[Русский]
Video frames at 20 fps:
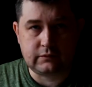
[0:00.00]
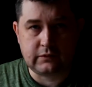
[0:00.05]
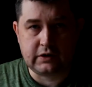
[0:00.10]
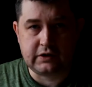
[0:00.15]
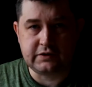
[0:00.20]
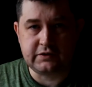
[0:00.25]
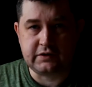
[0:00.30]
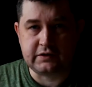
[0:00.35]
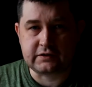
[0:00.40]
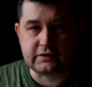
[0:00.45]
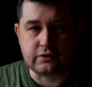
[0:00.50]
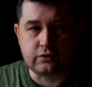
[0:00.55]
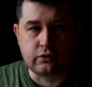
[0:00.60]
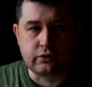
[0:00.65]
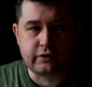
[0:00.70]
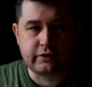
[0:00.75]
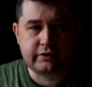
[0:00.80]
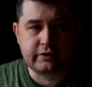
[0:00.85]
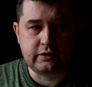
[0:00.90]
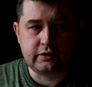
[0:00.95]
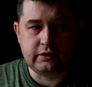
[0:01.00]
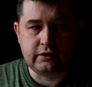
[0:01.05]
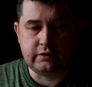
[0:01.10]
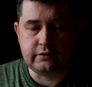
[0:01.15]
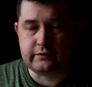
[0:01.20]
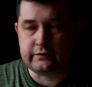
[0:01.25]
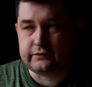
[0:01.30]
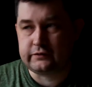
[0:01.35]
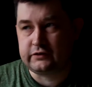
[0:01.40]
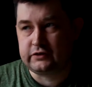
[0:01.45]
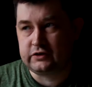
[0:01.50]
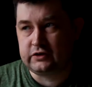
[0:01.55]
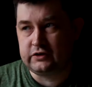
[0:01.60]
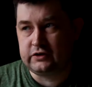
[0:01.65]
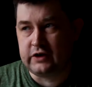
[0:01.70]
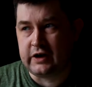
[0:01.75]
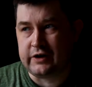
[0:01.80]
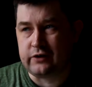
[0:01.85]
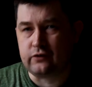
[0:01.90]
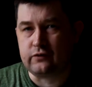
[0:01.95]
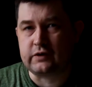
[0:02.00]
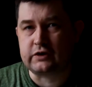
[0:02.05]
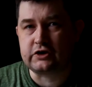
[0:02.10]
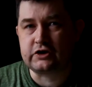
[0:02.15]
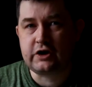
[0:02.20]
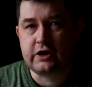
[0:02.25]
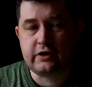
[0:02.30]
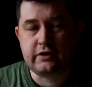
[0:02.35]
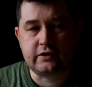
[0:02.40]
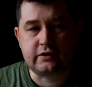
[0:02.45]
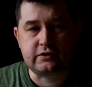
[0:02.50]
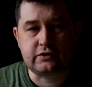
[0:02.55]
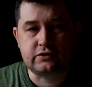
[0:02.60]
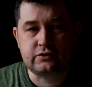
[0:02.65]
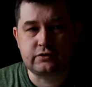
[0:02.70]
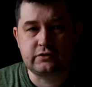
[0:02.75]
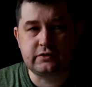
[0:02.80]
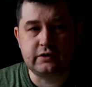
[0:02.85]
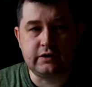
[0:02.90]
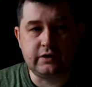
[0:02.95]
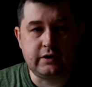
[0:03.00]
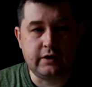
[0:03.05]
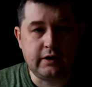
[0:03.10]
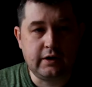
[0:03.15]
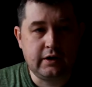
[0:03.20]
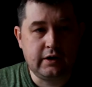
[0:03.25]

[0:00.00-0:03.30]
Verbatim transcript: известный город, и в дань уважения создали